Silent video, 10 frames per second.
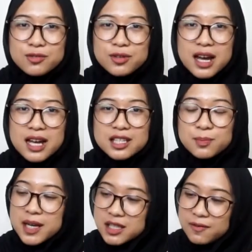juga
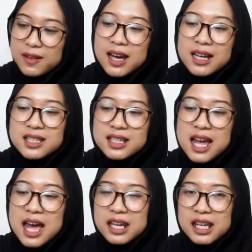spesifikasi
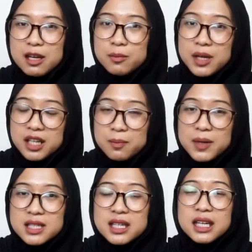dari mini
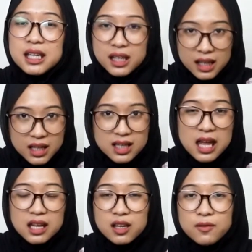PC ini,
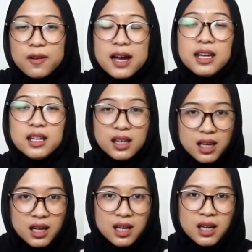dari Liva
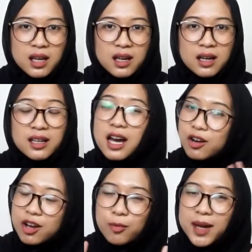ini, nggak
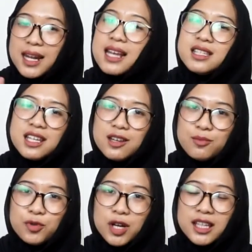
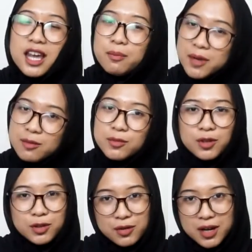rekomendasi buat gaming
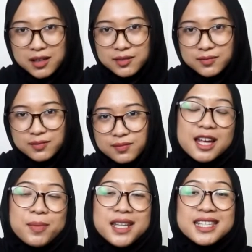menurut gue.
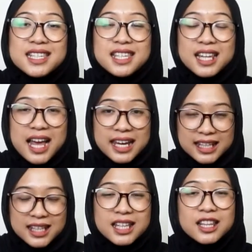Tapi di sisi
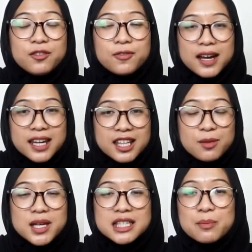lain, Liva
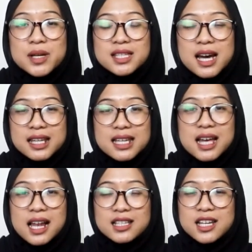ini bisa menjadi
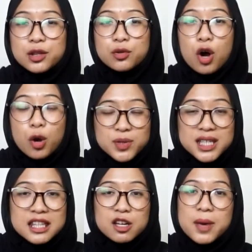salah satu
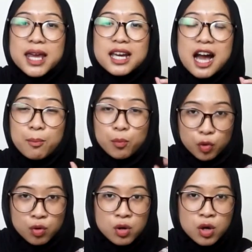opsi terbaik
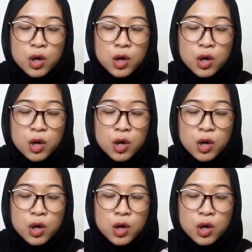kamu